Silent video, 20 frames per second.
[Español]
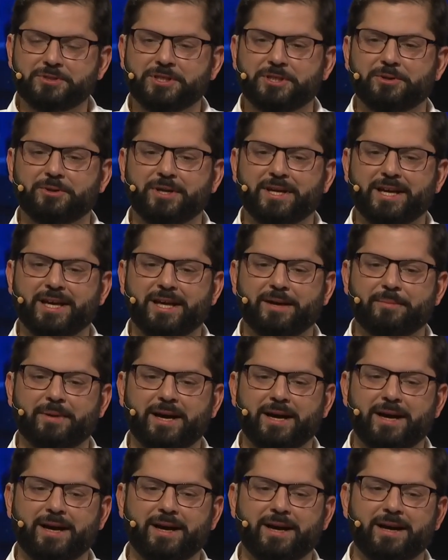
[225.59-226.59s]
sino que
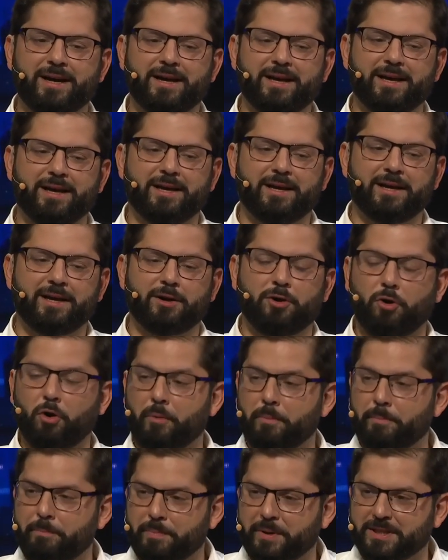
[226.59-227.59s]
además es
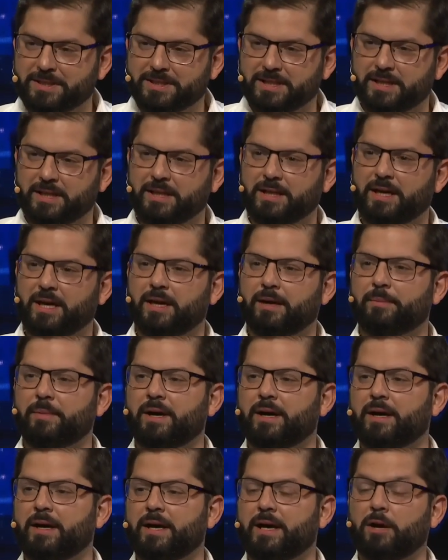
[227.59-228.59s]
cómplice,
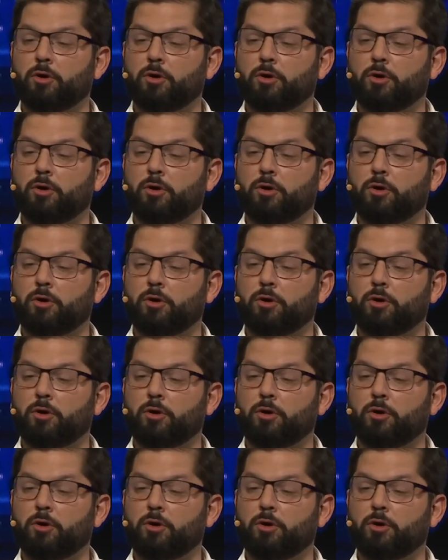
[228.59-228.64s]
además es